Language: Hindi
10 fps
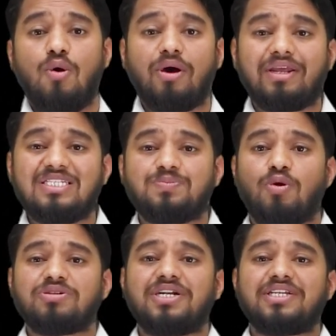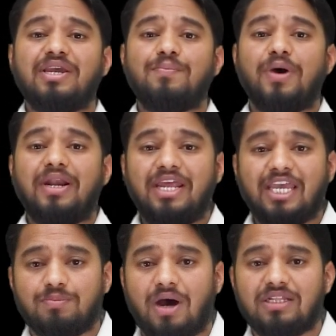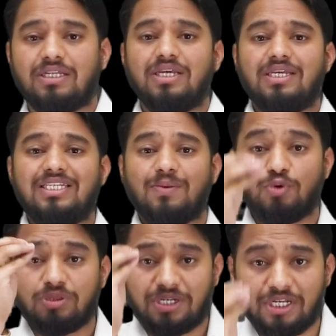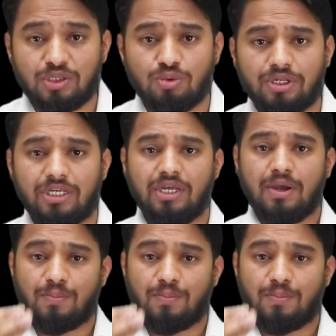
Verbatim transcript: और इस प्रोजेक्ट के बनने के बाद यमुनोत्री की दूरी